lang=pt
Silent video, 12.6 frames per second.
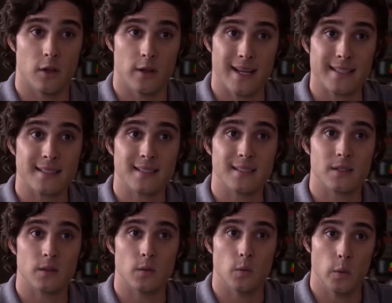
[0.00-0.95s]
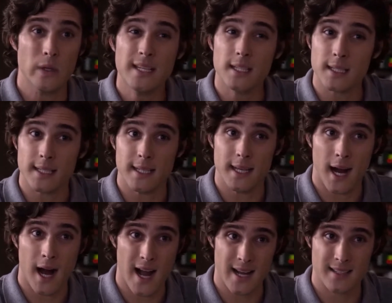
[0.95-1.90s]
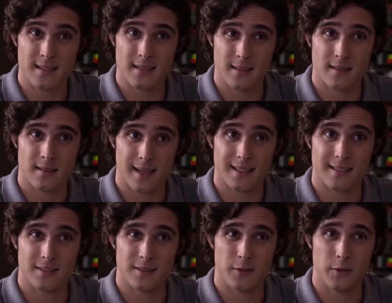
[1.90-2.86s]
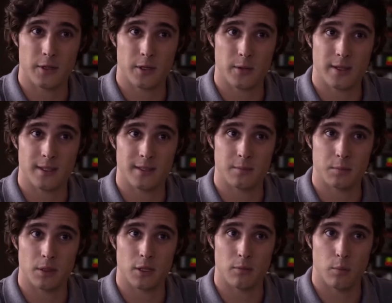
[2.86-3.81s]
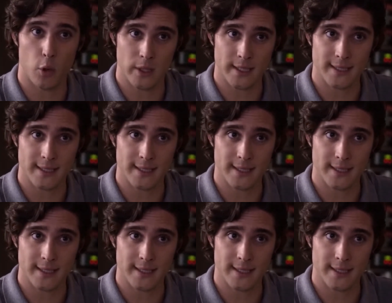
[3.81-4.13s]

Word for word: Antes de tudo, isso é muito quente. São dois graus abaixo da